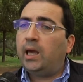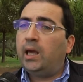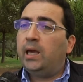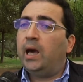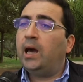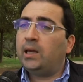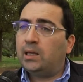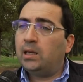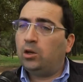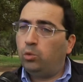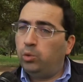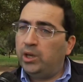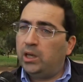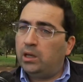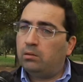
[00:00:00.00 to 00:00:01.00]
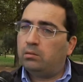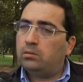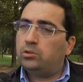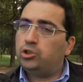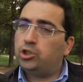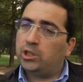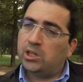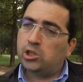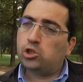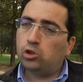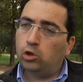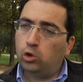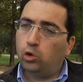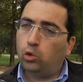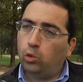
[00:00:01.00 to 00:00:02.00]
e anche qui ce n'è
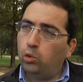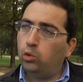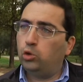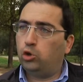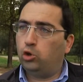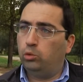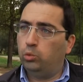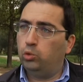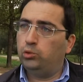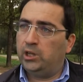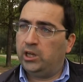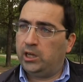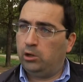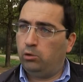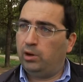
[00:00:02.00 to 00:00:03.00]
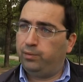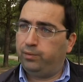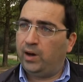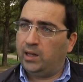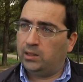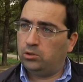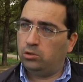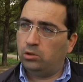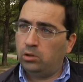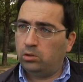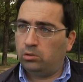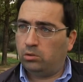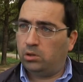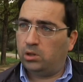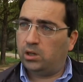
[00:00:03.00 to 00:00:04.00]
solo un comune che lo ha fatto
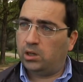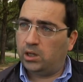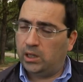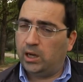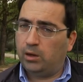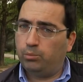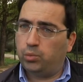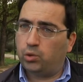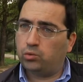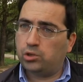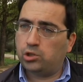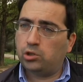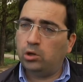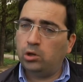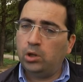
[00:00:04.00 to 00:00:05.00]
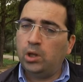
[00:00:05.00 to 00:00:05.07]
eh, in Abruzzo